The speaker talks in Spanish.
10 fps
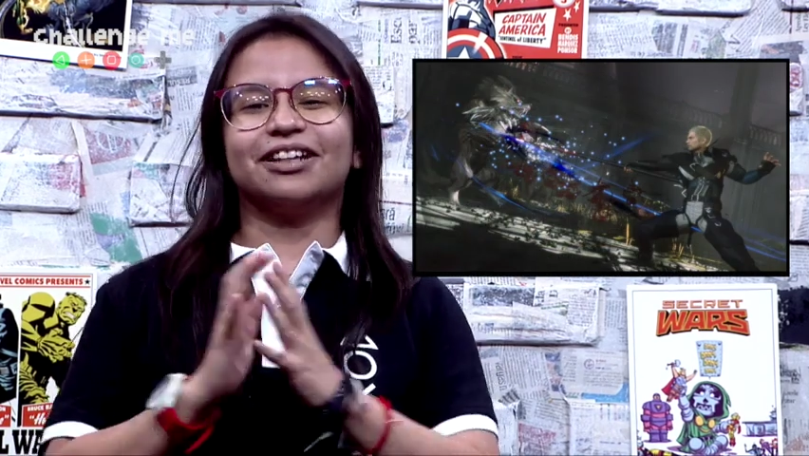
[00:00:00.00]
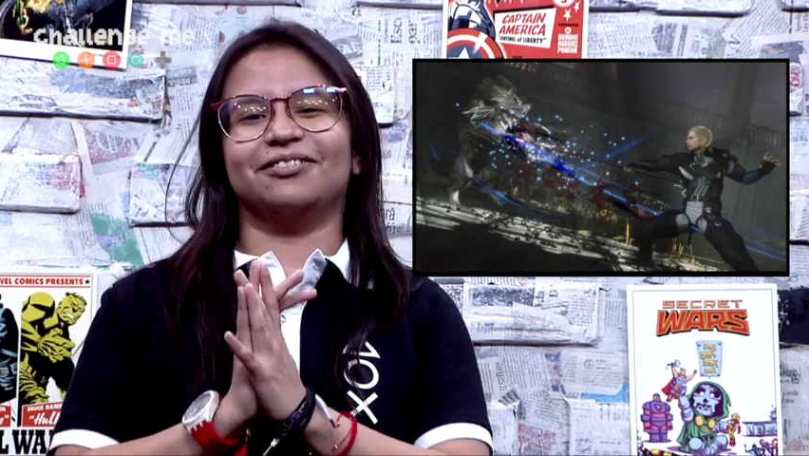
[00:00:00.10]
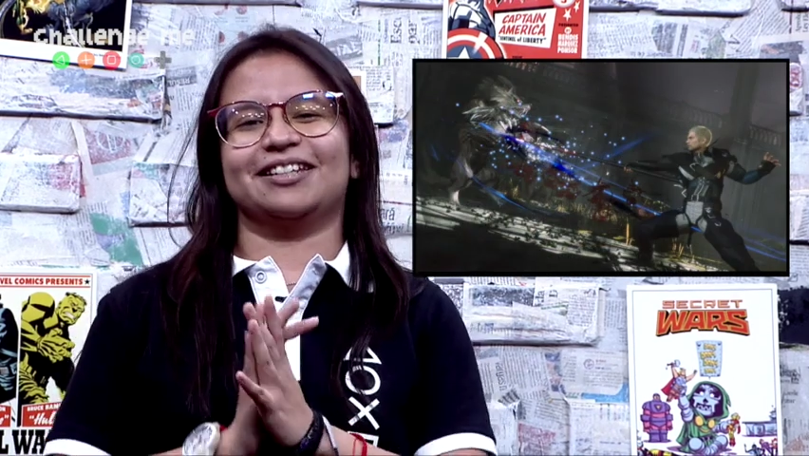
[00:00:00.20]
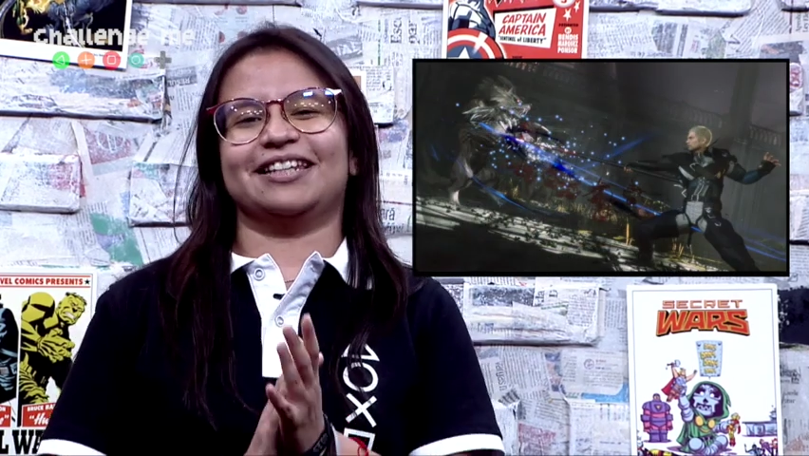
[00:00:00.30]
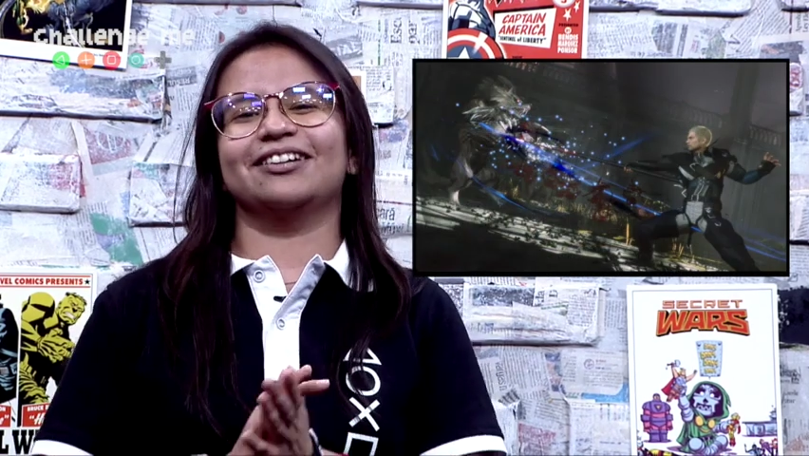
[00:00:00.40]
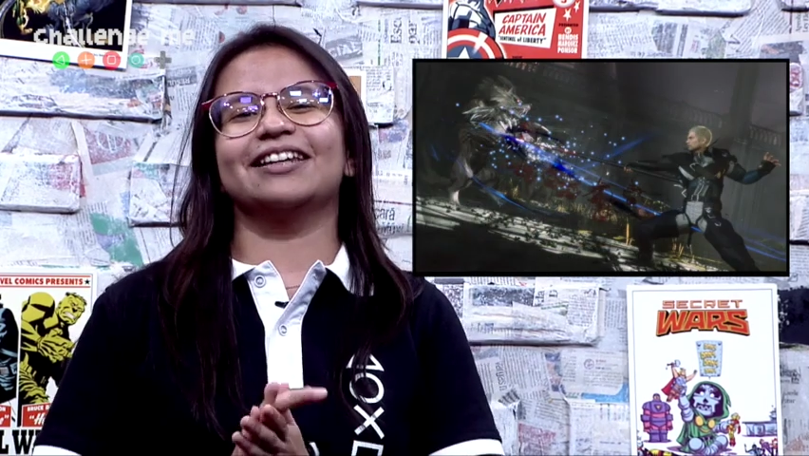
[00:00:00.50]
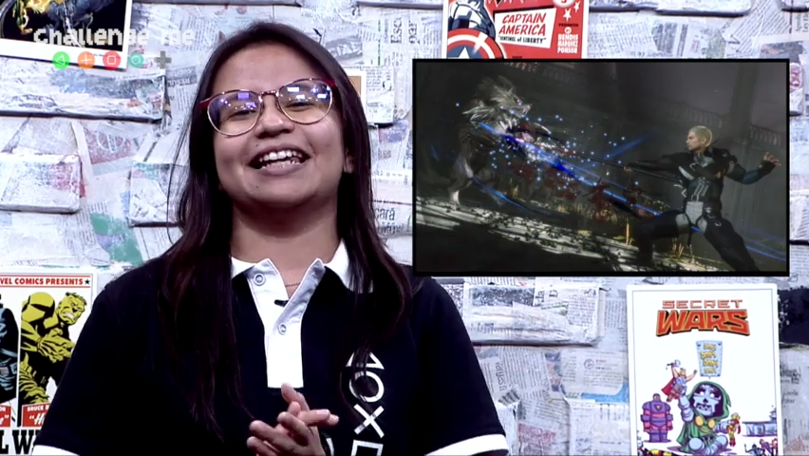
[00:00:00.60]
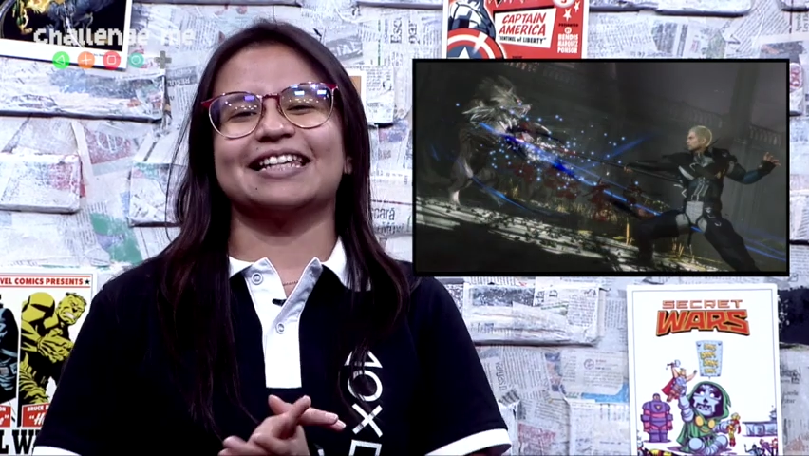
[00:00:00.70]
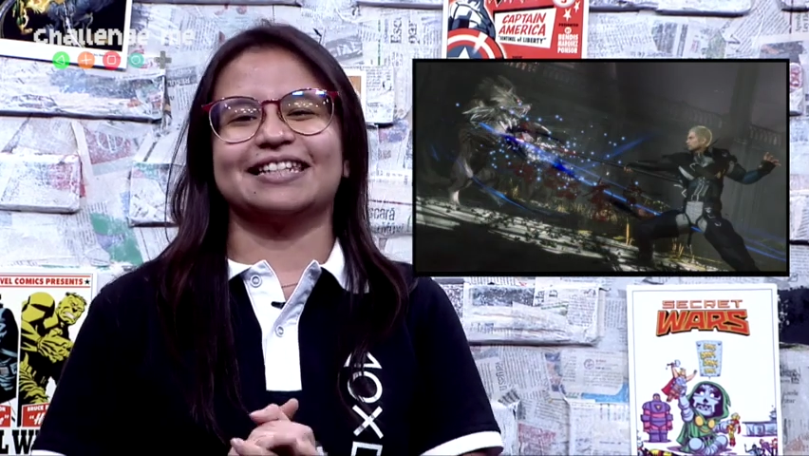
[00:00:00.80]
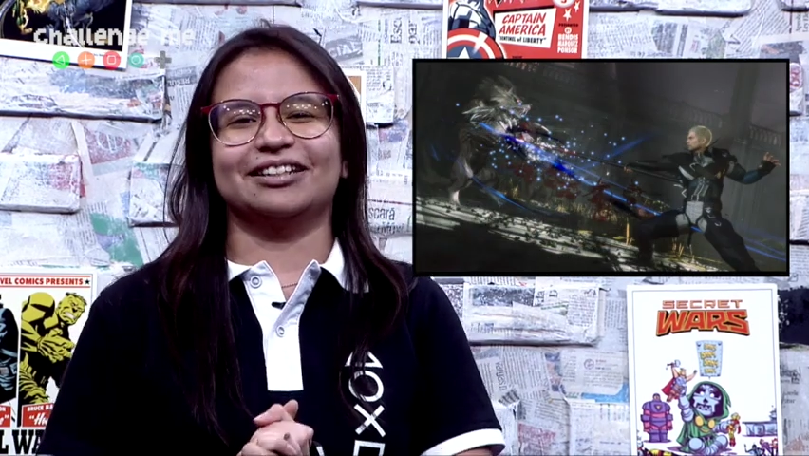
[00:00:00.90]
aniversario de
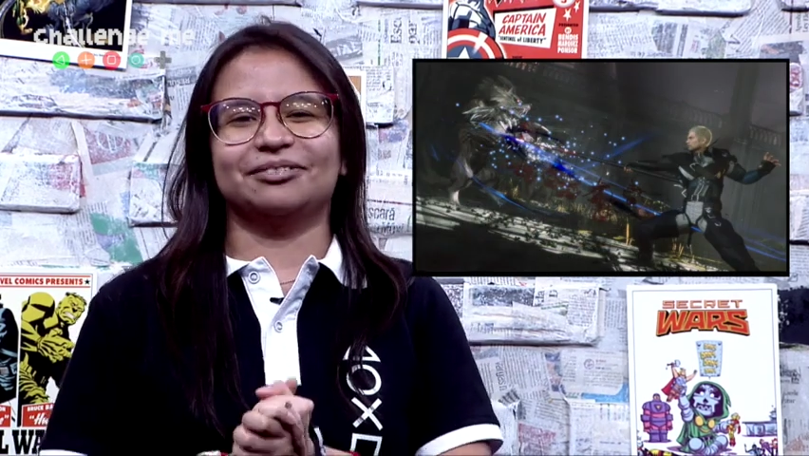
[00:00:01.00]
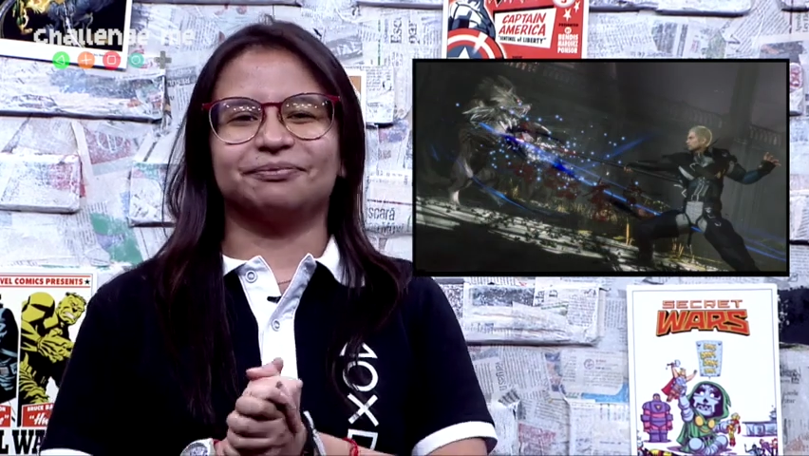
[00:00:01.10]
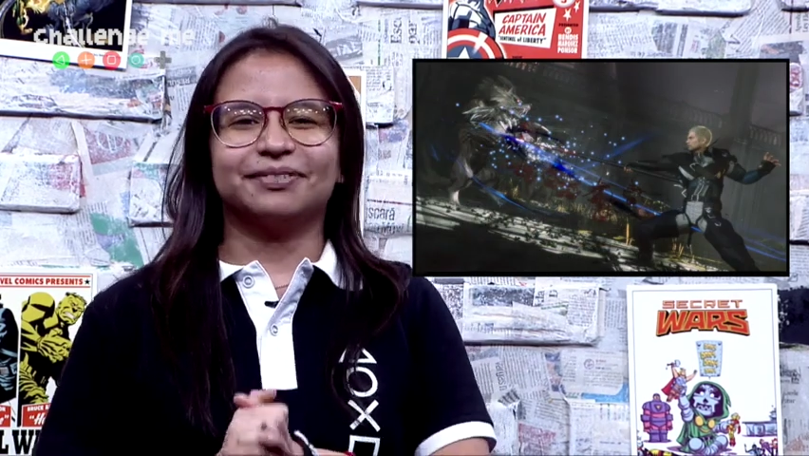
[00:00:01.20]
la serie